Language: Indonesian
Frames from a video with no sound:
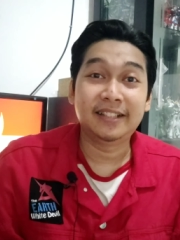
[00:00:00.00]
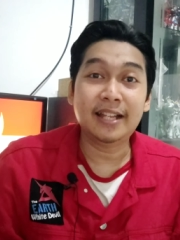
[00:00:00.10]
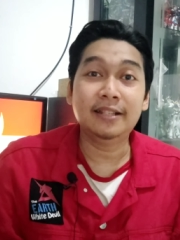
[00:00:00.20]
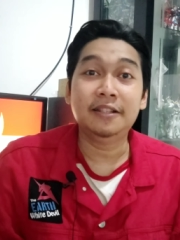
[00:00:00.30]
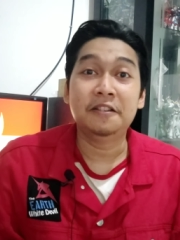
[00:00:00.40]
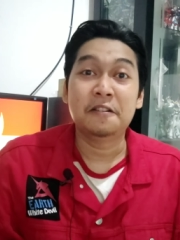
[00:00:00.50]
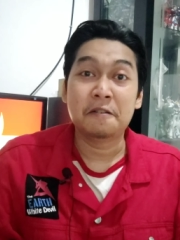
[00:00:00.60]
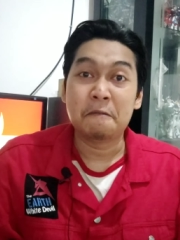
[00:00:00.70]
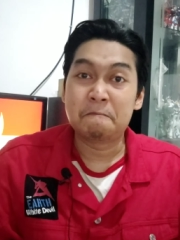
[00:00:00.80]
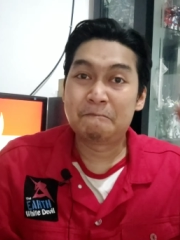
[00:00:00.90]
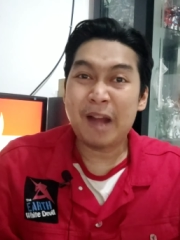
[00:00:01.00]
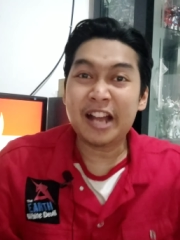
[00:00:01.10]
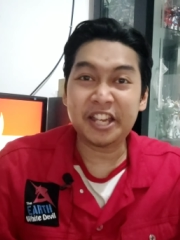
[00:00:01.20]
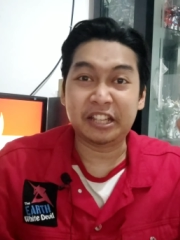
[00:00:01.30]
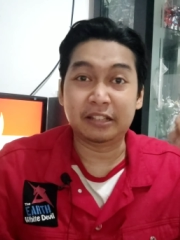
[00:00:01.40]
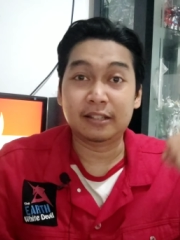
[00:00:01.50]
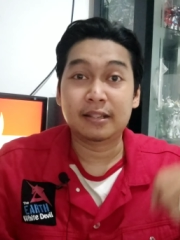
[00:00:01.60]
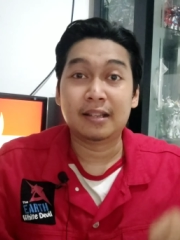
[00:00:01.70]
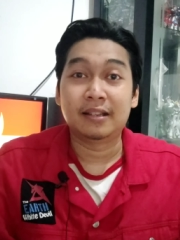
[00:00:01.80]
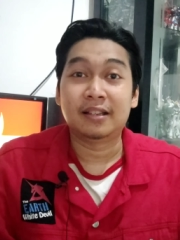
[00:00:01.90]
Dan bangkit.
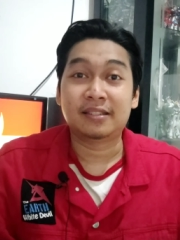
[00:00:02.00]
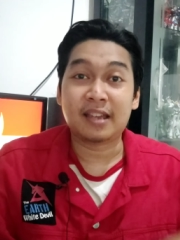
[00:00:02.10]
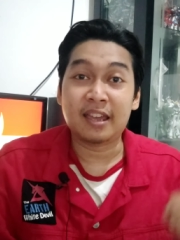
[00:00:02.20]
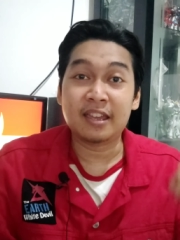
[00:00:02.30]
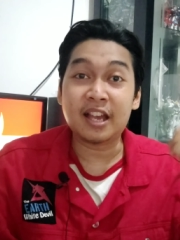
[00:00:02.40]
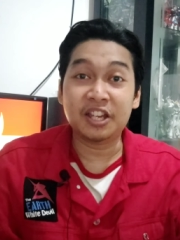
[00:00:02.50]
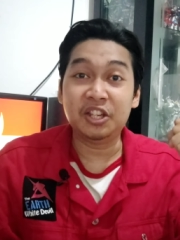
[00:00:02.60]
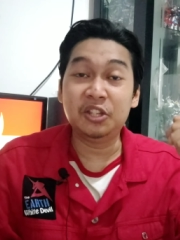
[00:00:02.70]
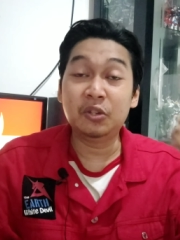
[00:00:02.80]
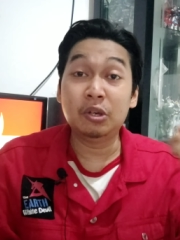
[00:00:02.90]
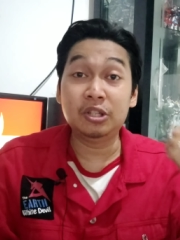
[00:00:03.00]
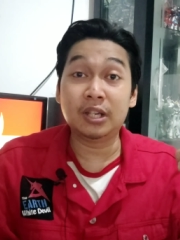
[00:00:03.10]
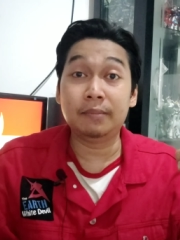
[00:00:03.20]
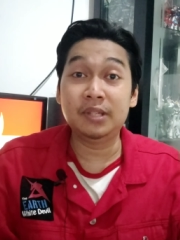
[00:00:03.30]
Saya yakin Indonesia